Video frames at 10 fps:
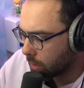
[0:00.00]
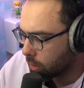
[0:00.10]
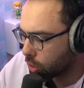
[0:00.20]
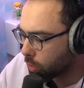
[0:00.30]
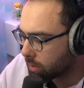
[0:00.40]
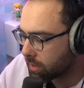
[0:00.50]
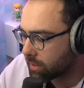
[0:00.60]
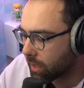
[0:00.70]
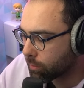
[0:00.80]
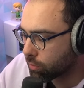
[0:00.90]

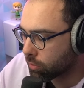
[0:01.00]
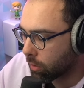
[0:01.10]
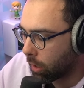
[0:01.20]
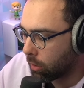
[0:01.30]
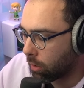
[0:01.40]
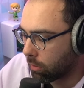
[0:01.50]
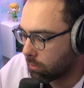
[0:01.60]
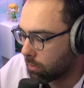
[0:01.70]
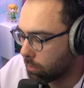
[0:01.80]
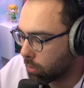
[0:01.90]
Choisissez un booster. Alors,
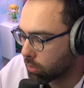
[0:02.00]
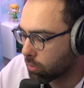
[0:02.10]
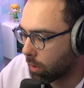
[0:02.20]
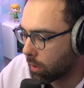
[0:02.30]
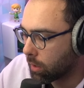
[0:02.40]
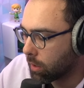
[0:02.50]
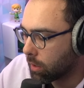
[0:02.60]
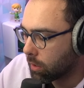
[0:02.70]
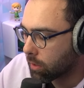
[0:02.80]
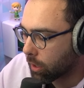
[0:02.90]
on prend quoi
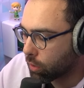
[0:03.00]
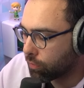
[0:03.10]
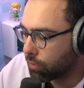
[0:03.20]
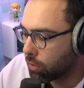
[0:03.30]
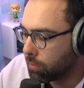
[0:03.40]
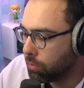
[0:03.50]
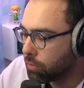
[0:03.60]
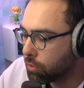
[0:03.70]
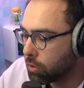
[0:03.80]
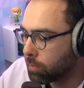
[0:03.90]
Dracofeu,
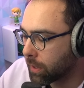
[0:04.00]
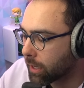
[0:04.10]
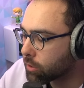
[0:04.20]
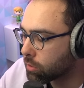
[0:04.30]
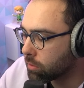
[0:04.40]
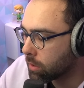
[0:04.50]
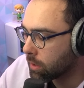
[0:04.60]
Mewtwo, Pikachu